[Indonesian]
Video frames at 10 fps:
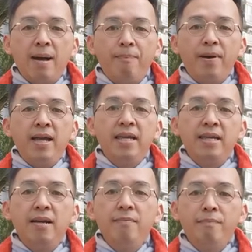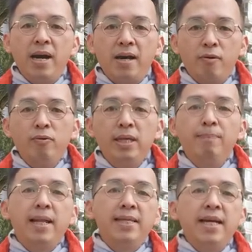apa yang baru
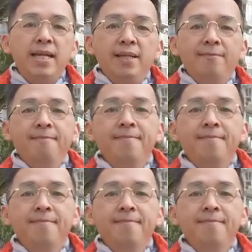dipelajari.